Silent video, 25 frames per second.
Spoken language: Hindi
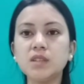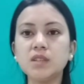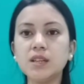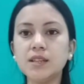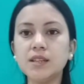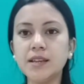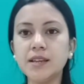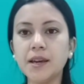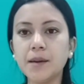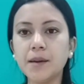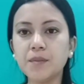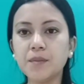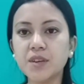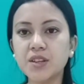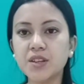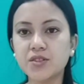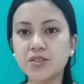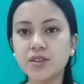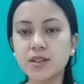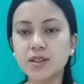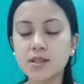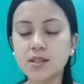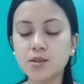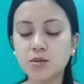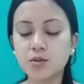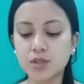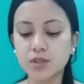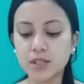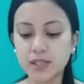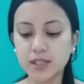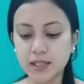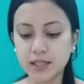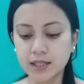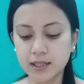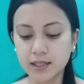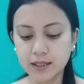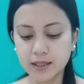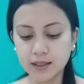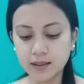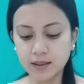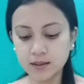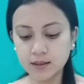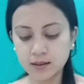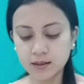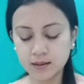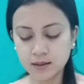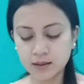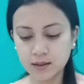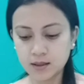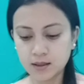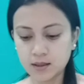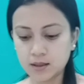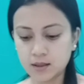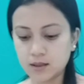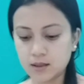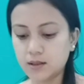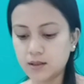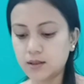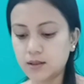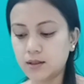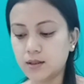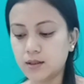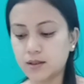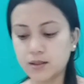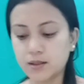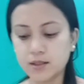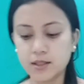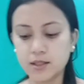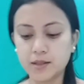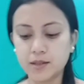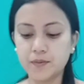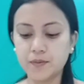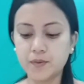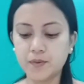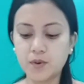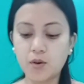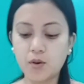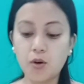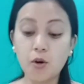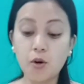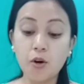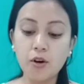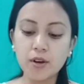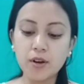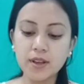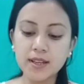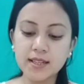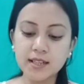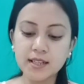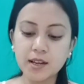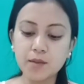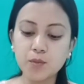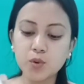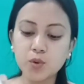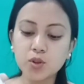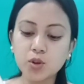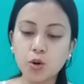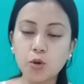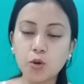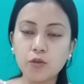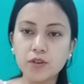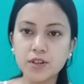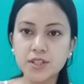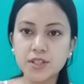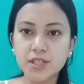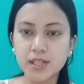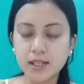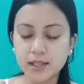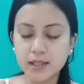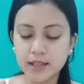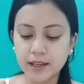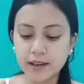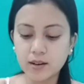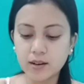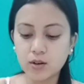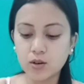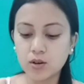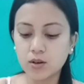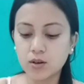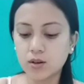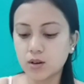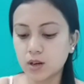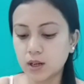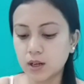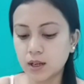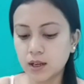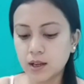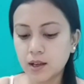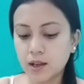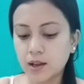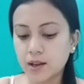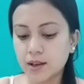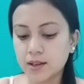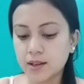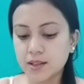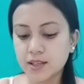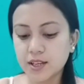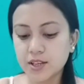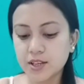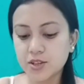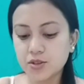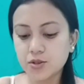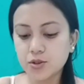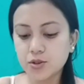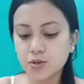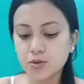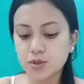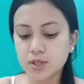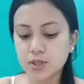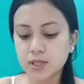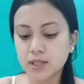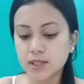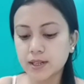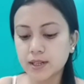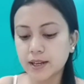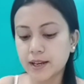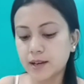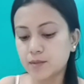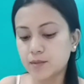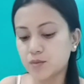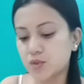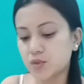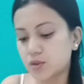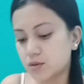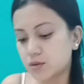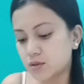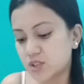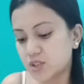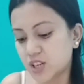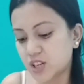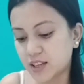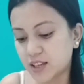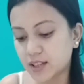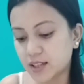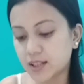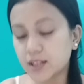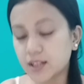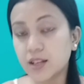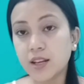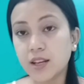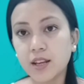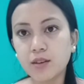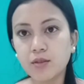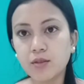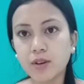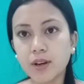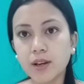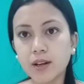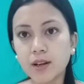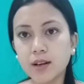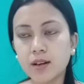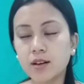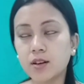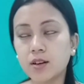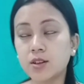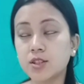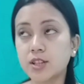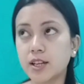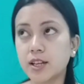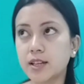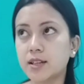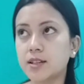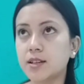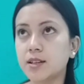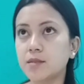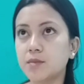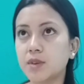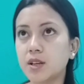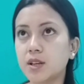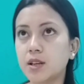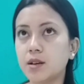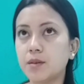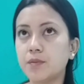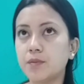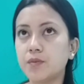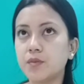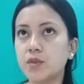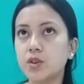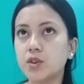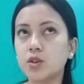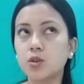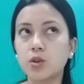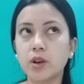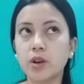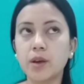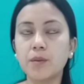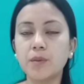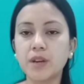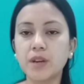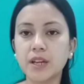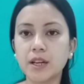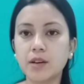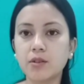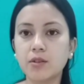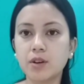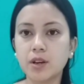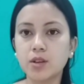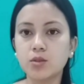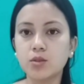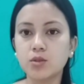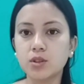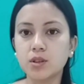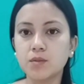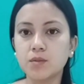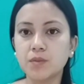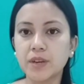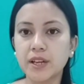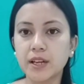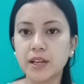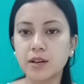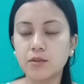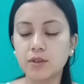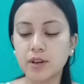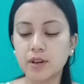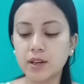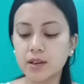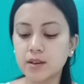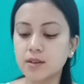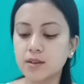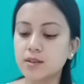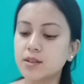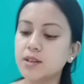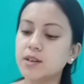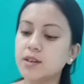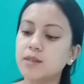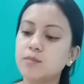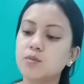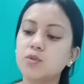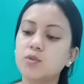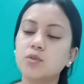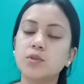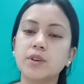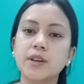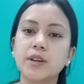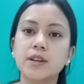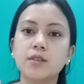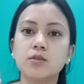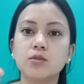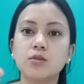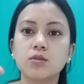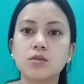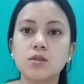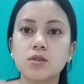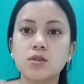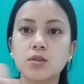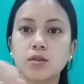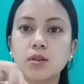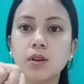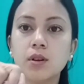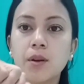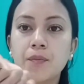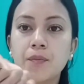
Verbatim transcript: ये हम मिंत्रा से ऑर्डर किया था जब ओ इसका बहुत ऑफ़र चलता है और ये जो यूज़ कर रहे हैं हम ज़्यादा दिन नहीं हुआ है ज़्यादा दिन मतलब थोड़ा ही महीना हुआ है दो तीन महीना हुआ है ये हमको एक दोस्त जो